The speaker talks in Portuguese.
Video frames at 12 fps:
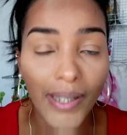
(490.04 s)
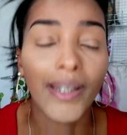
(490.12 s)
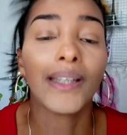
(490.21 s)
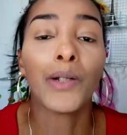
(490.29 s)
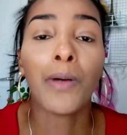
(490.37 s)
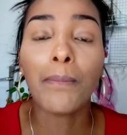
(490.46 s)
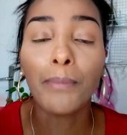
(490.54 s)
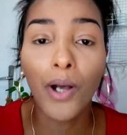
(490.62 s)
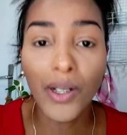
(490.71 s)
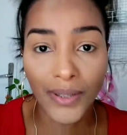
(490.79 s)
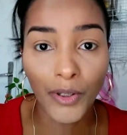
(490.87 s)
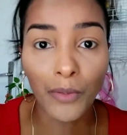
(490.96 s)
Então
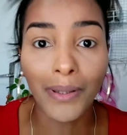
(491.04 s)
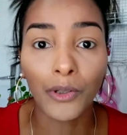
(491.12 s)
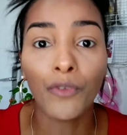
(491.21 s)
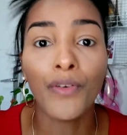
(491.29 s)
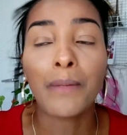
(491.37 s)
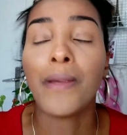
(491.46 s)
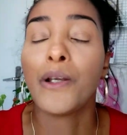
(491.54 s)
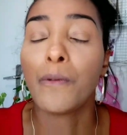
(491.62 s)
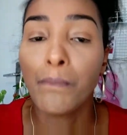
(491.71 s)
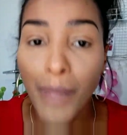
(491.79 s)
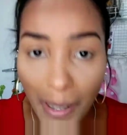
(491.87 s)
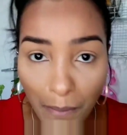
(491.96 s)
aposta em um batom vermelho
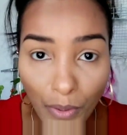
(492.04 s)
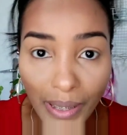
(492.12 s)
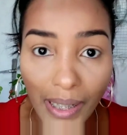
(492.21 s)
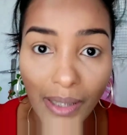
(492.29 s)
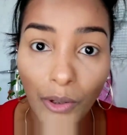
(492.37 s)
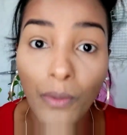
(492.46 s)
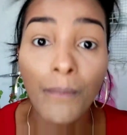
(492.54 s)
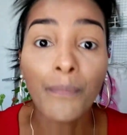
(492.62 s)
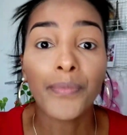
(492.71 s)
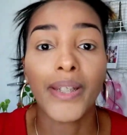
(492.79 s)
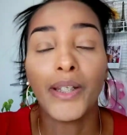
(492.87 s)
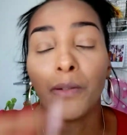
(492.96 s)
bem bonito
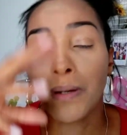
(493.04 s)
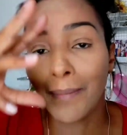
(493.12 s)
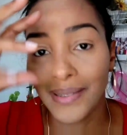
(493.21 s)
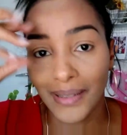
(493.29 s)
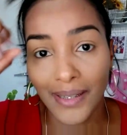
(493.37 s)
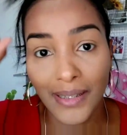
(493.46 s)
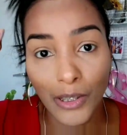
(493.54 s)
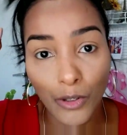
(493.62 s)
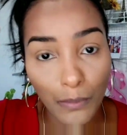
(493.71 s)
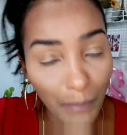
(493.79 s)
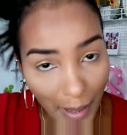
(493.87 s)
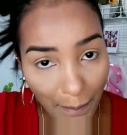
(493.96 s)
e numa máscara de cílios
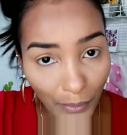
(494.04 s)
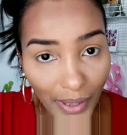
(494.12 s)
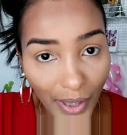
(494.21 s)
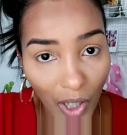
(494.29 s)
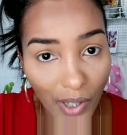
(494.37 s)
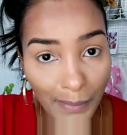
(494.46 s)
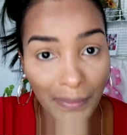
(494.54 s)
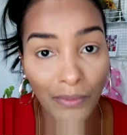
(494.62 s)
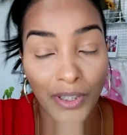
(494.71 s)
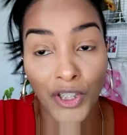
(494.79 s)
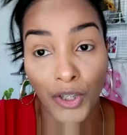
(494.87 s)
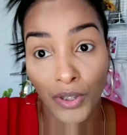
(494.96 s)
bem poderosa para você
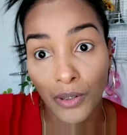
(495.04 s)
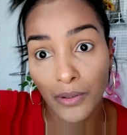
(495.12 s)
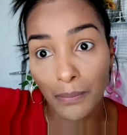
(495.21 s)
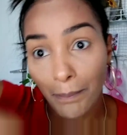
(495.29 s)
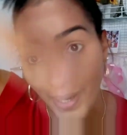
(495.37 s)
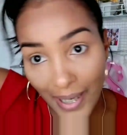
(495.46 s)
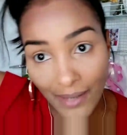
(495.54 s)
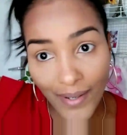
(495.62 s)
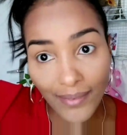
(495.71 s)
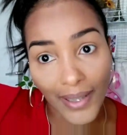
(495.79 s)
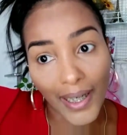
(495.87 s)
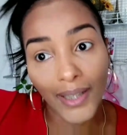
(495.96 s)
deixar os cílios bem
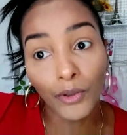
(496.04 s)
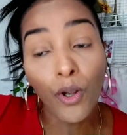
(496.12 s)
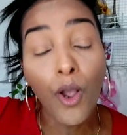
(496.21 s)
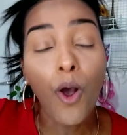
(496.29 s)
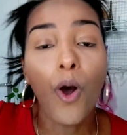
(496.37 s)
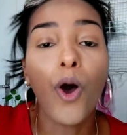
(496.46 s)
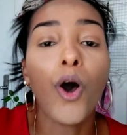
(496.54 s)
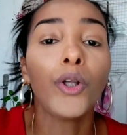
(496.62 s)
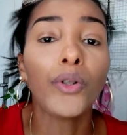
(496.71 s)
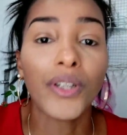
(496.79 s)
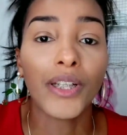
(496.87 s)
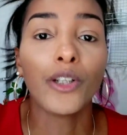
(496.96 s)
levantado ou
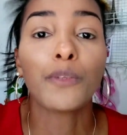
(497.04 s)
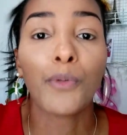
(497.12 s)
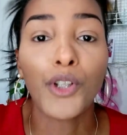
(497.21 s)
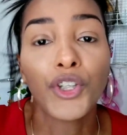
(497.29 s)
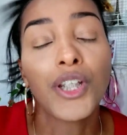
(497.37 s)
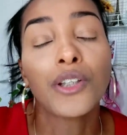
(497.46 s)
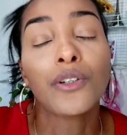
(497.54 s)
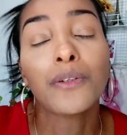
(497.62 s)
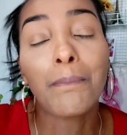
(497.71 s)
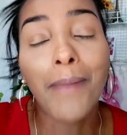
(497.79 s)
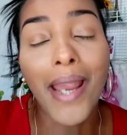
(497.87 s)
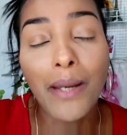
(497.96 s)
nos cílios postiços
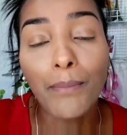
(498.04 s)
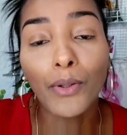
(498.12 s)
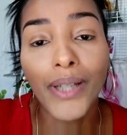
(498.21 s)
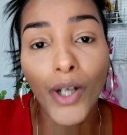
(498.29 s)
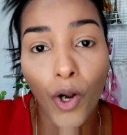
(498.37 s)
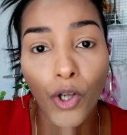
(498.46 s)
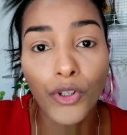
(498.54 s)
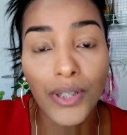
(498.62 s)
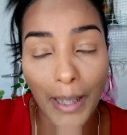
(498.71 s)
bem poderosos, tá